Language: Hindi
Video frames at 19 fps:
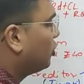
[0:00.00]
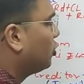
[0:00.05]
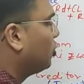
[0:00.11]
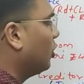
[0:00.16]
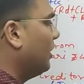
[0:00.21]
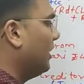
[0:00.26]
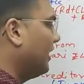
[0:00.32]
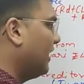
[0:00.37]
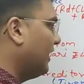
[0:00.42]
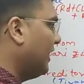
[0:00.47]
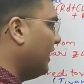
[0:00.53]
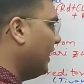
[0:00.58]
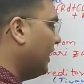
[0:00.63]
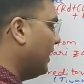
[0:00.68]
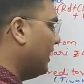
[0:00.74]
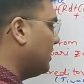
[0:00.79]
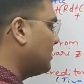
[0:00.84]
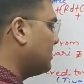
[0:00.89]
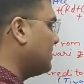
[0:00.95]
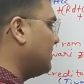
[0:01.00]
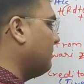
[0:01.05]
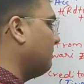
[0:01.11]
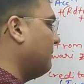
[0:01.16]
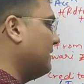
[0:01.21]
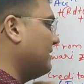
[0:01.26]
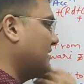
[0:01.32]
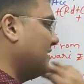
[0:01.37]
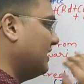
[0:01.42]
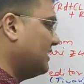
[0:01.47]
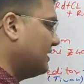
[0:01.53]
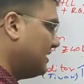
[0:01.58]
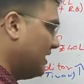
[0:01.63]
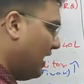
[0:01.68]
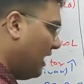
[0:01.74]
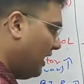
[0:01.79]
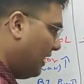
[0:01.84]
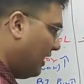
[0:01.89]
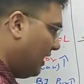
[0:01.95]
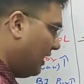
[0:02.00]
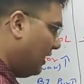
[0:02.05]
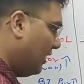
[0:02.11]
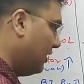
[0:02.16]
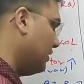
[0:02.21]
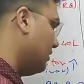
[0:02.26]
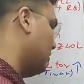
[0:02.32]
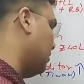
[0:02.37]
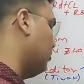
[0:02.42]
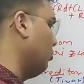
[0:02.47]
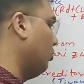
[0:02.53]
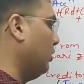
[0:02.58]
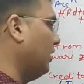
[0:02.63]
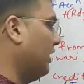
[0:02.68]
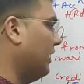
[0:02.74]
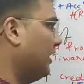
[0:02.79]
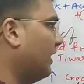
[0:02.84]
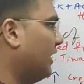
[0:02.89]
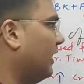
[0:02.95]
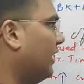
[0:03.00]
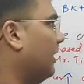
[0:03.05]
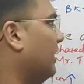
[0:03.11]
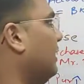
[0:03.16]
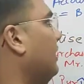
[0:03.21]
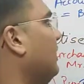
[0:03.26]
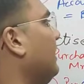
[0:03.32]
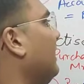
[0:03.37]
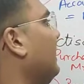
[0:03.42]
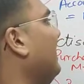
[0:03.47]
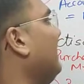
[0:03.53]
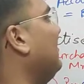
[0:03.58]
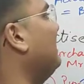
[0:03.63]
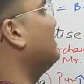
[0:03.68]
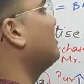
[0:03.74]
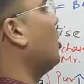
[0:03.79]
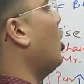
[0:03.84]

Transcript: तो लिखना है जब पैसा जाएगा तो लिखना है इट इज